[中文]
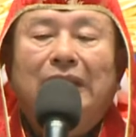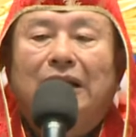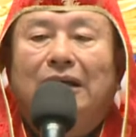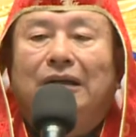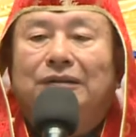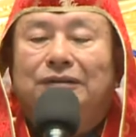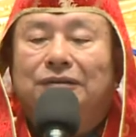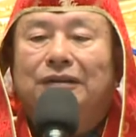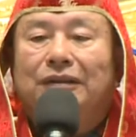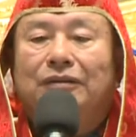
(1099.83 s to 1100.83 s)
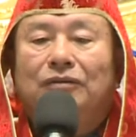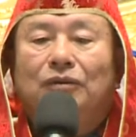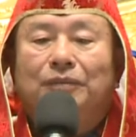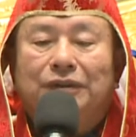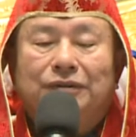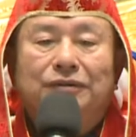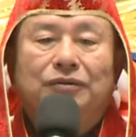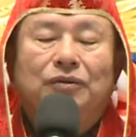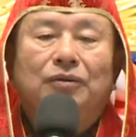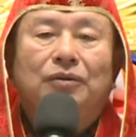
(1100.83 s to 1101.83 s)
啊，今天我们是
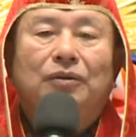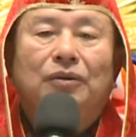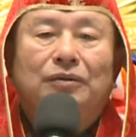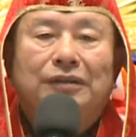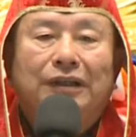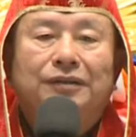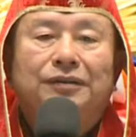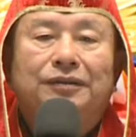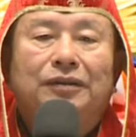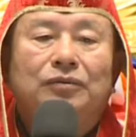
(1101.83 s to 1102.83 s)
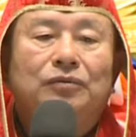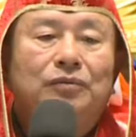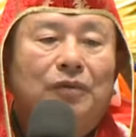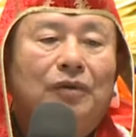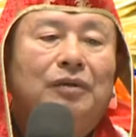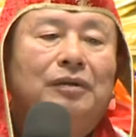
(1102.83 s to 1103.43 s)
做红财神的父母，